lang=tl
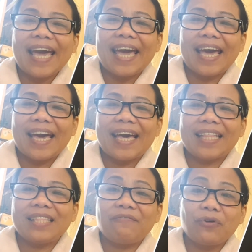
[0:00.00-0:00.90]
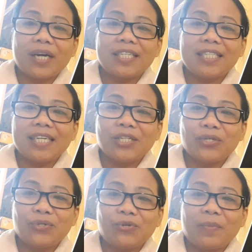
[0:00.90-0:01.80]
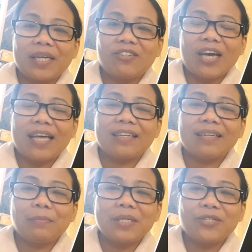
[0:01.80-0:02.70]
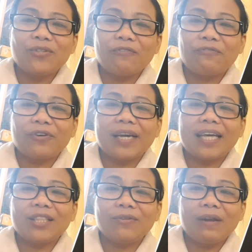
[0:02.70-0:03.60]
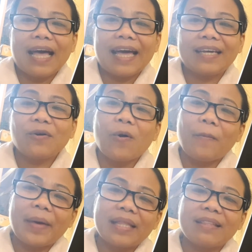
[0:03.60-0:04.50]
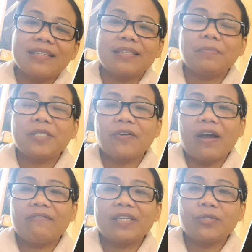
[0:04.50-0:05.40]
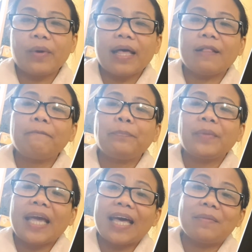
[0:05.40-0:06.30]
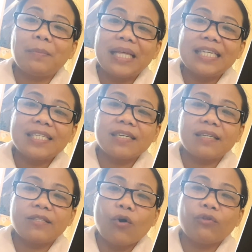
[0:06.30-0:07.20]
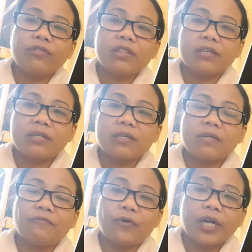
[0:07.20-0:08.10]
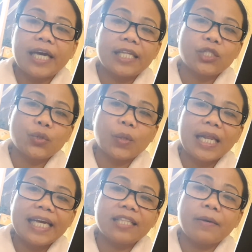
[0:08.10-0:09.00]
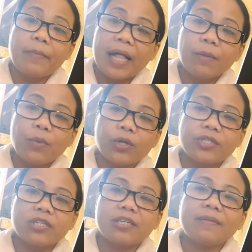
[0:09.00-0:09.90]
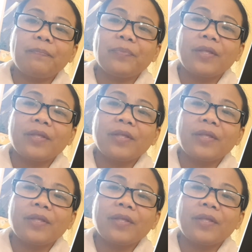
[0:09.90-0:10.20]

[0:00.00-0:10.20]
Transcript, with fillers: and if you are still new to my channel, please don't forget to like, comment, and subscribe as well. And please uh, don't uh, forget to click the bell button